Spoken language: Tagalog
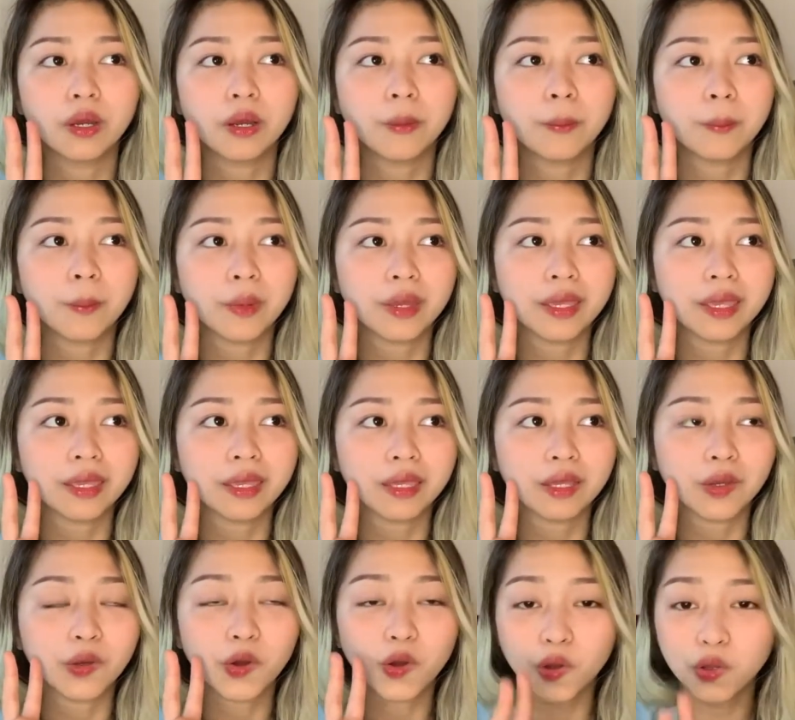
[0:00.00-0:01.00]
may
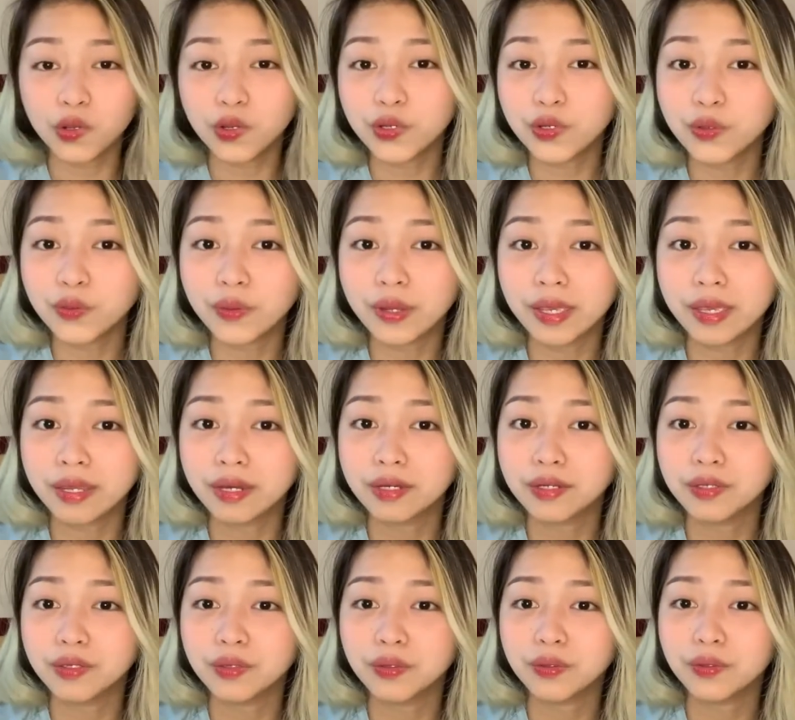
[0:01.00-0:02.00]
color yung hair
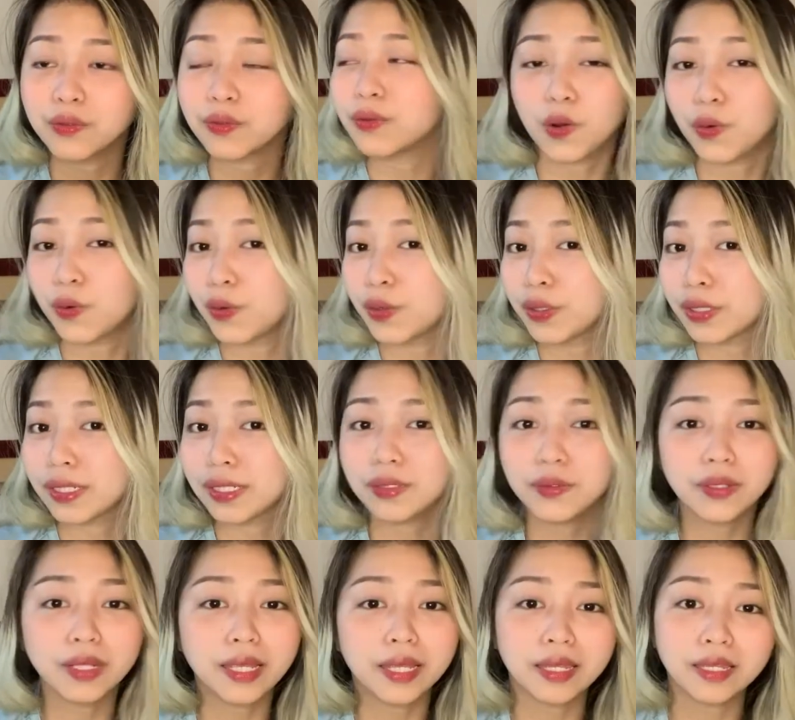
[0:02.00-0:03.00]
nyo or
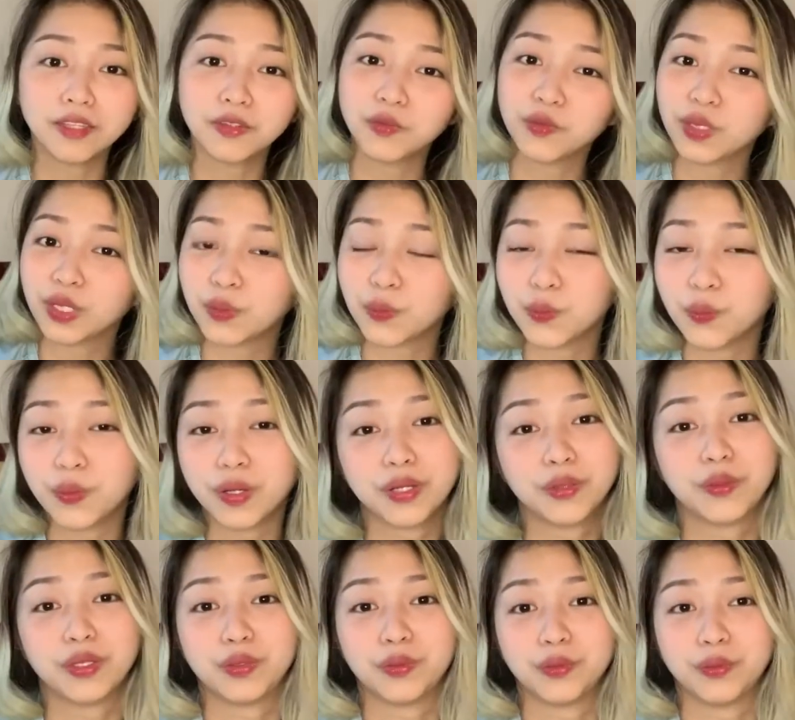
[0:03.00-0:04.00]
kinalayan nyo ng kung ano
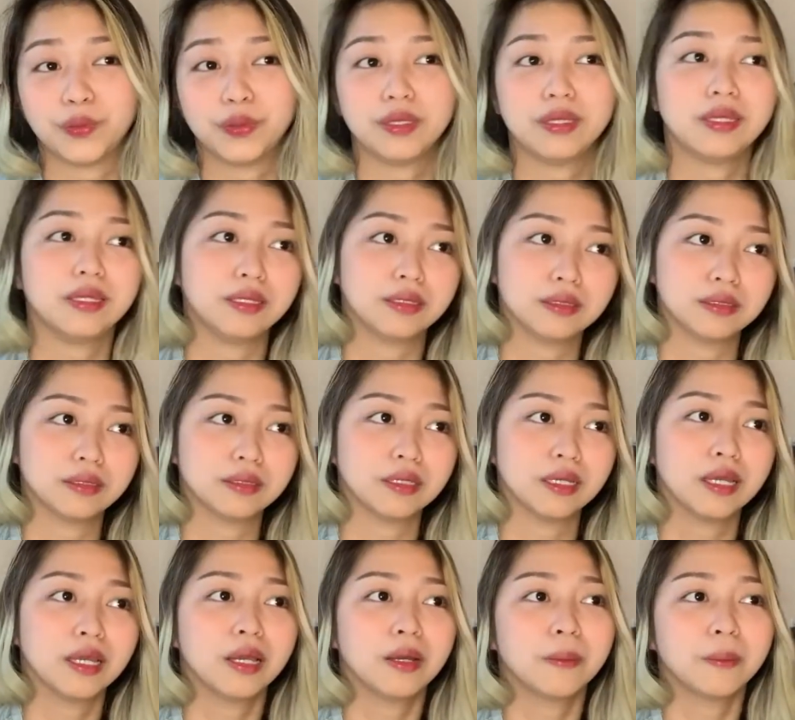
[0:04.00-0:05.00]
no, is
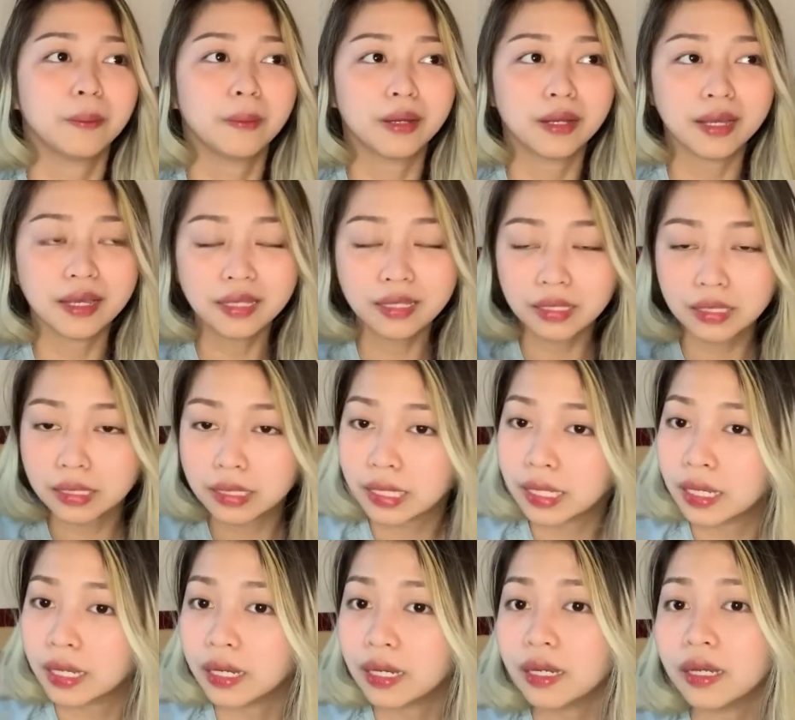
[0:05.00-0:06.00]
maganda